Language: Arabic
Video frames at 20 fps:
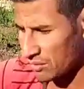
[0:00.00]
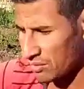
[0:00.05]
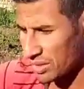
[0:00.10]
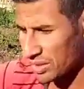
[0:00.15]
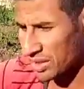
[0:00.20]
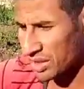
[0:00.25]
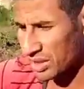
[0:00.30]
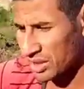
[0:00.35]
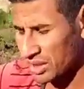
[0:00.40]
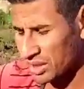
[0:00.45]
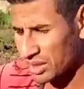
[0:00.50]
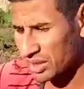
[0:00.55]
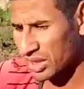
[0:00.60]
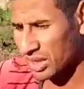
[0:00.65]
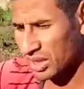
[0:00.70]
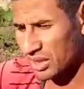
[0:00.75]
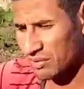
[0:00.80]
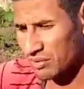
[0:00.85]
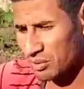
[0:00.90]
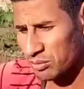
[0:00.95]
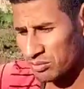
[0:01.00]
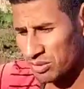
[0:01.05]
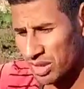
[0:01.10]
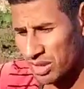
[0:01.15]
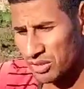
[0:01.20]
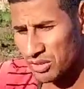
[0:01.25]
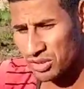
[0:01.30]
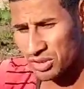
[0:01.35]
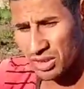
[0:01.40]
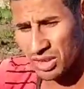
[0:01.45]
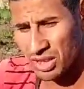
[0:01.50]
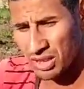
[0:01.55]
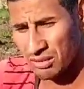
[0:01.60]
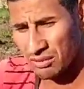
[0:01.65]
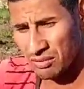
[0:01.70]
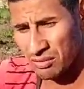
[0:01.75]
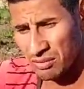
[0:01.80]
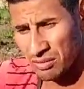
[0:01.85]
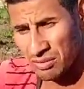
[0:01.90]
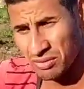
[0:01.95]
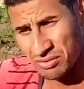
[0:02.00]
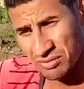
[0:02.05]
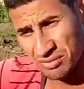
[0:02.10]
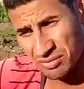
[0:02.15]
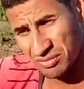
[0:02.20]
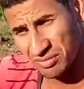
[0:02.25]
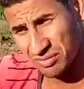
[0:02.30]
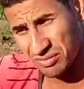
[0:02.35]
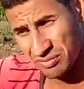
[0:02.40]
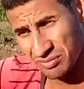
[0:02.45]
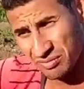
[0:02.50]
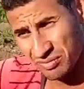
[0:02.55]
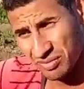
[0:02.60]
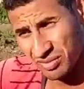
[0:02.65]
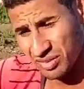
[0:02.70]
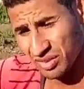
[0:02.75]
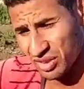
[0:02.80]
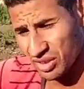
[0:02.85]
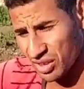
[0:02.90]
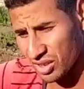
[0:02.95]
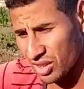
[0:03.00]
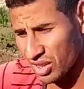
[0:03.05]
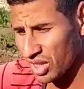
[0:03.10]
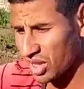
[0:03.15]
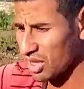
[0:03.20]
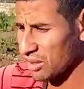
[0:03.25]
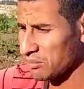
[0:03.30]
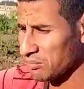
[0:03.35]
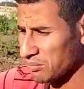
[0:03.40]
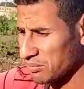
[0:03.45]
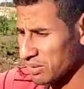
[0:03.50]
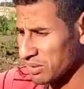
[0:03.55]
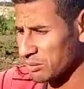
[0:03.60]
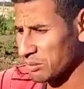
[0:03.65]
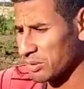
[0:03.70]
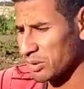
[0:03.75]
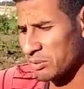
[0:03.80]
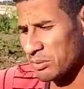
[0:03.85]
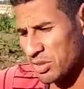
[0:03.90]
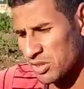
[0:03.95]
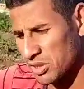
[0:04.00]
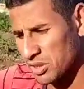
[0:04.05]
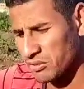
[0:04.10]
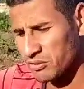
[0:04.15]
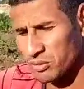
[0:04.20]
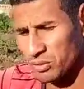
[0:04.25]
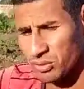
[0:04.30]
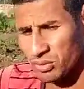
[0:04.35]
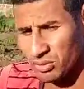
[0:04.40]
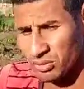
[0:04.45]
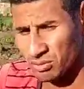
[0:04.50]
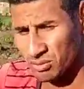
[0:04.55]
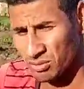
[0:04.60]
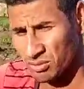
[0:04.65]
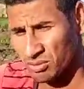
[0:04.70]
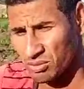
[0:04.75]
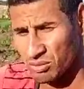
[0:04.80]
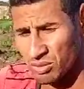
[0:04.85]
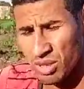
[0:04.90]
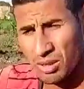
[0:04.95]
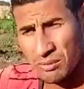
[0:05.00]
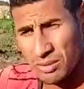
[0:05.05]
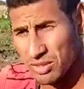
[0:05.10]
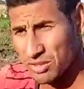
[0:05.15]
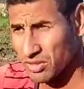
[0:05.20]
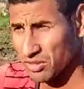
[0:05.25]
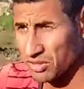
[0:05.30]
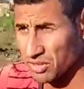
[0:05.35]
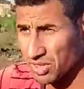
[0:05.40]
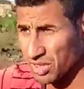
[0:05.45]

فاداني يتكلف له بتاع 20000 زراعه زراعه بمصاريفه كله آه. و15000